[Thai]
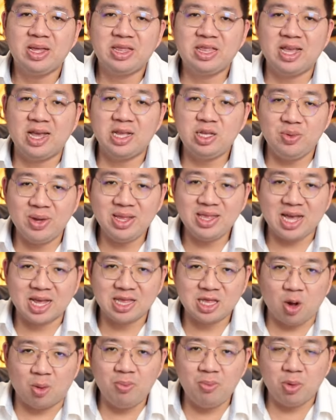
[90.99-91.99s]
เสียชีวิตสะ
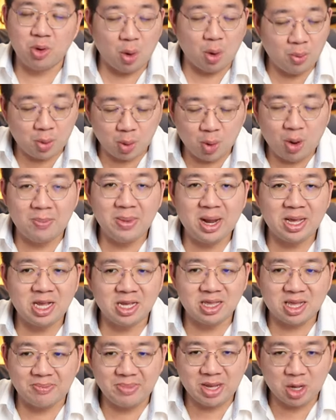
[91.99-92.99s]
สมรวมๆแล้วตั้
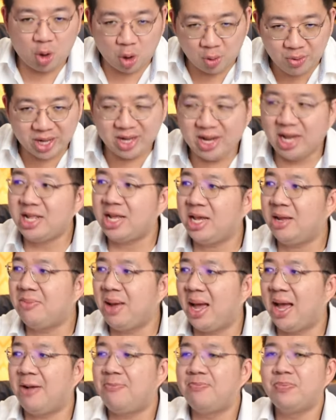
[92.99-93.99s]
งแต่มีโควิด -19
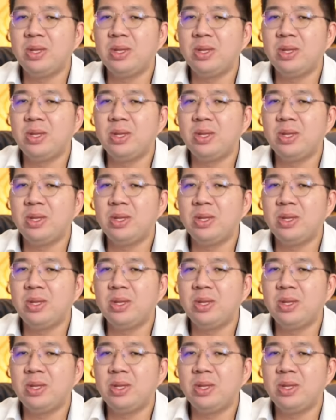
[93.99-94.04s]
มา